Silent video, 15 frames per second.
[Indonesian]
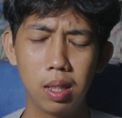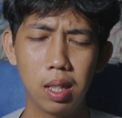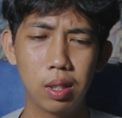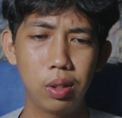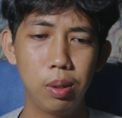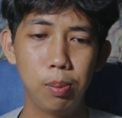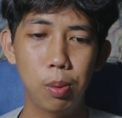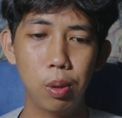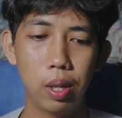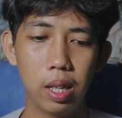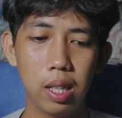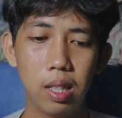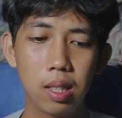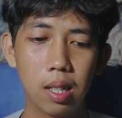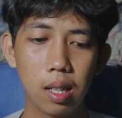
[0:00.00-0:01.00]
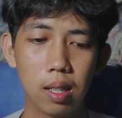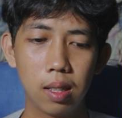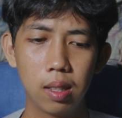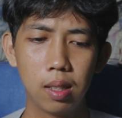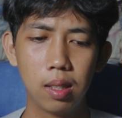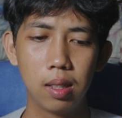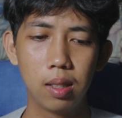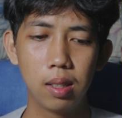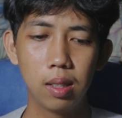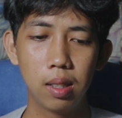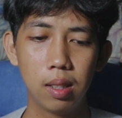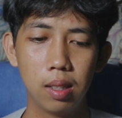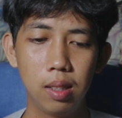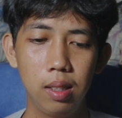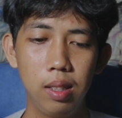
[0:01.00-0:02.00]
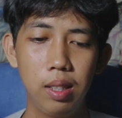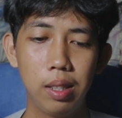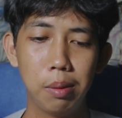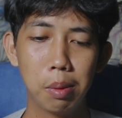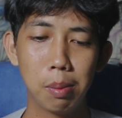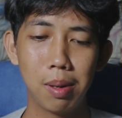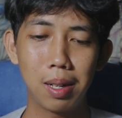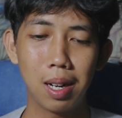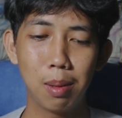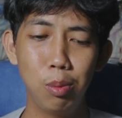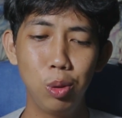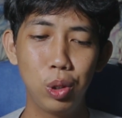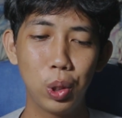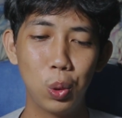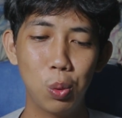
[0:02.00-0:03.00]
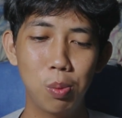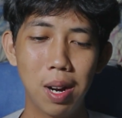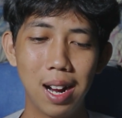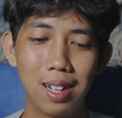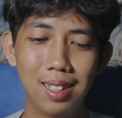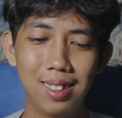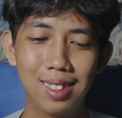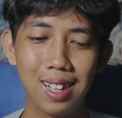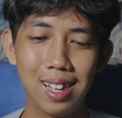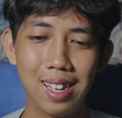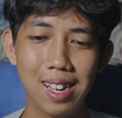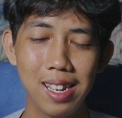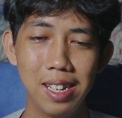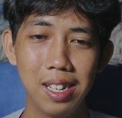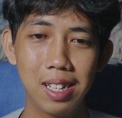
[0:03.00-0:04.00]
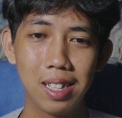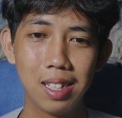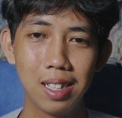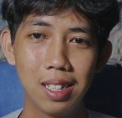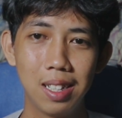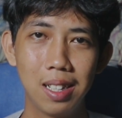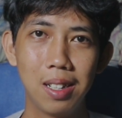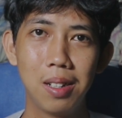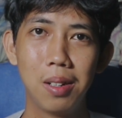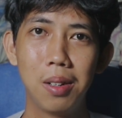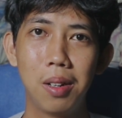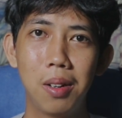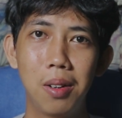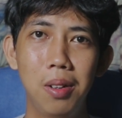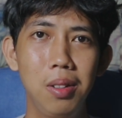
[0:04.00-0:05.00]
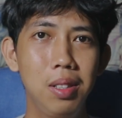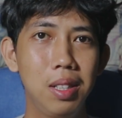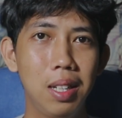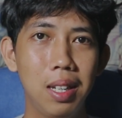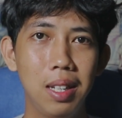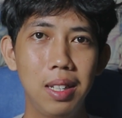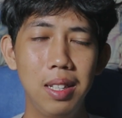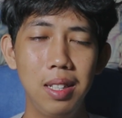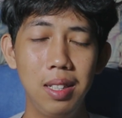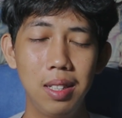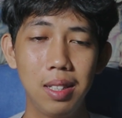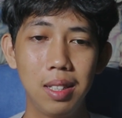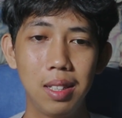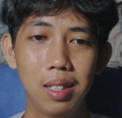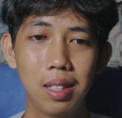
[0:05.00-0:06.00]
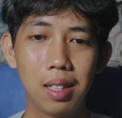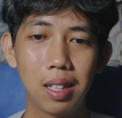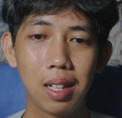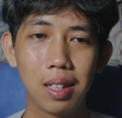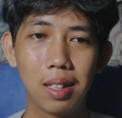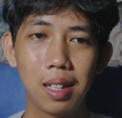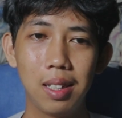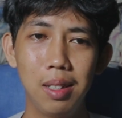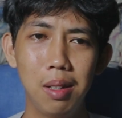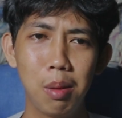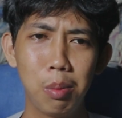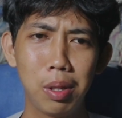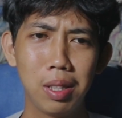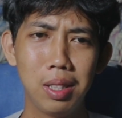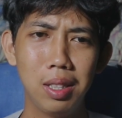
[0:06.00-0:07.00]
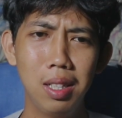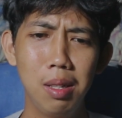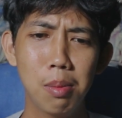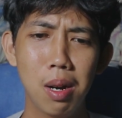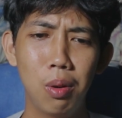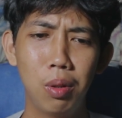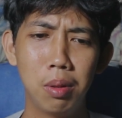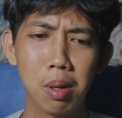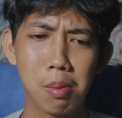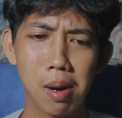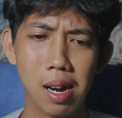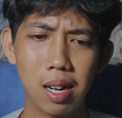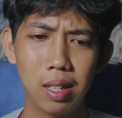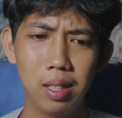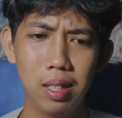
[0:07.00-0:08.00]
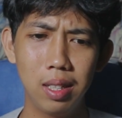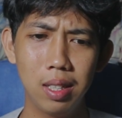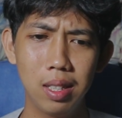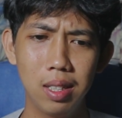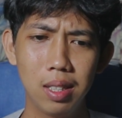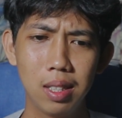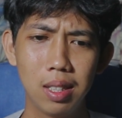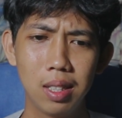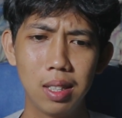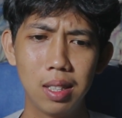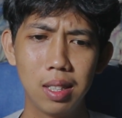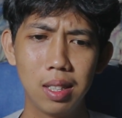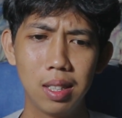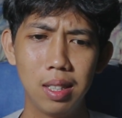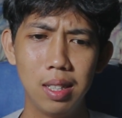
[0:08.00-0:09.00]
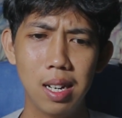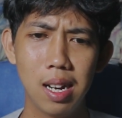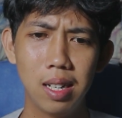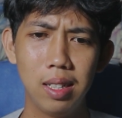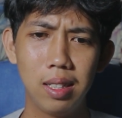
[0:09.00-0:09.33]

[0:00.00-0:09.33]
Ngasih boneka Ih mama kamu seru banget kayaknya Oke okay. Katanya Amelia dibangunin mamahnya Dan